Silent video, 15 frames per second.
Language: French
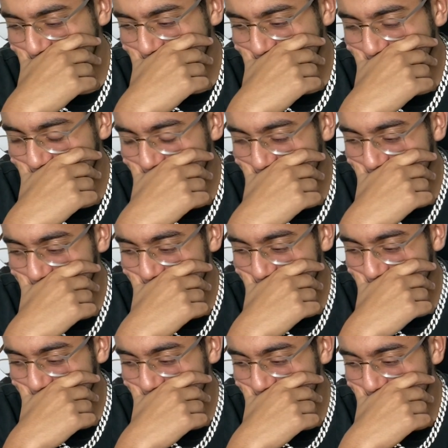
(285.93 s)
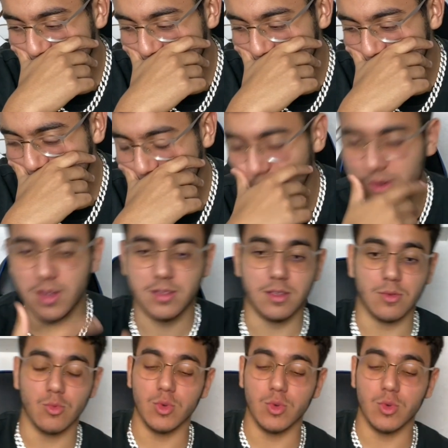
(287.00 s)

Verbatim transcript: C'est... Attends,